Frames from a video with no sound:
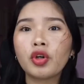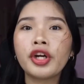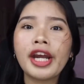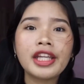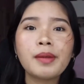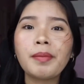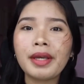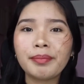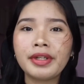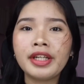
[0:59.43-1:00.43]
or any
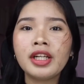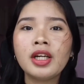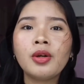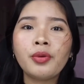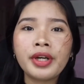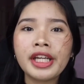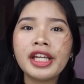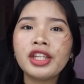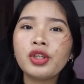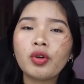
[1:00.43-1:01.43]
paper
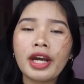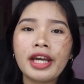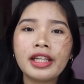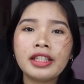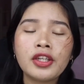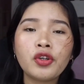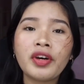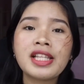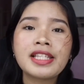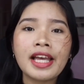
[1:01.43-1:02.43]
wherein you can, you
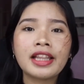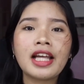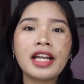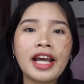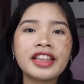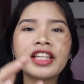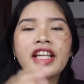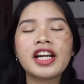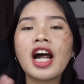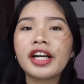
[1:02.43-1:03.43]
can set an
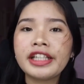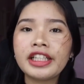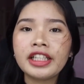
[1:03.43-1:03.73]
itinerary.